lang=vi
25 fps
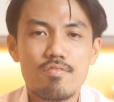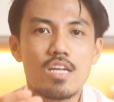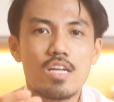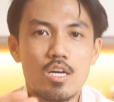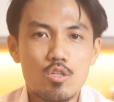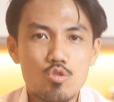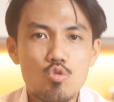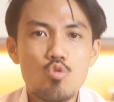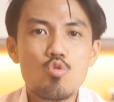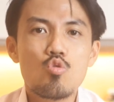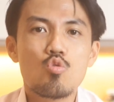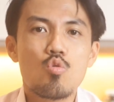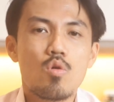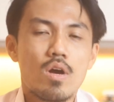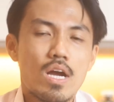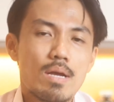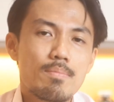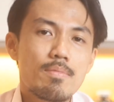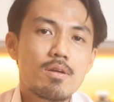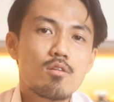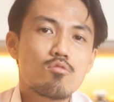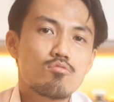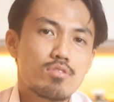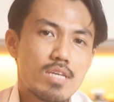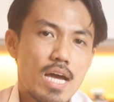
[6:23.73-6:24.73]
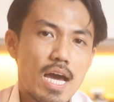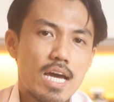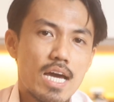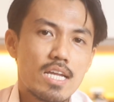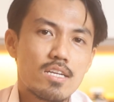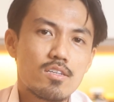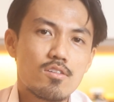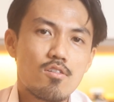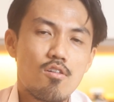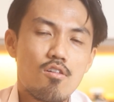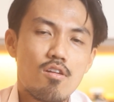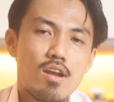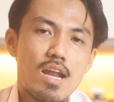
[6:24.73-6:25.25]
Đặc thù của ngành bất động sản
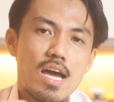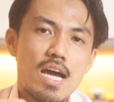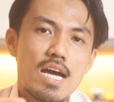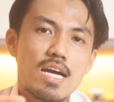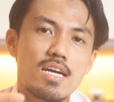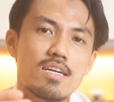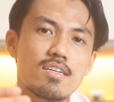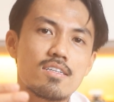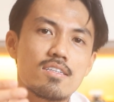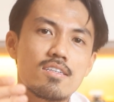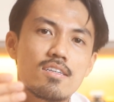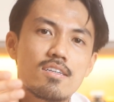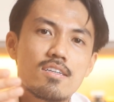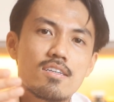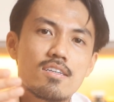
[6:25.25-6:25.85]
đó là